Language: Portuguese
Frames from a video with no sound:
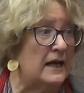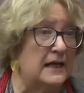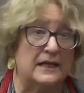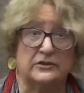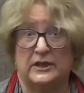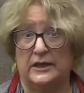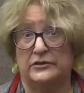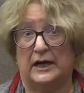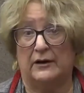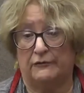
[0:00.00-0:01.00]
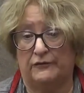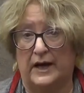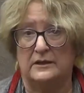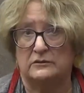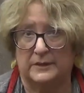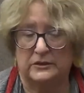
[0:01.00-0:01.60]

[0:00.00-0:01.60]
Aliás, gente, ela faz uma.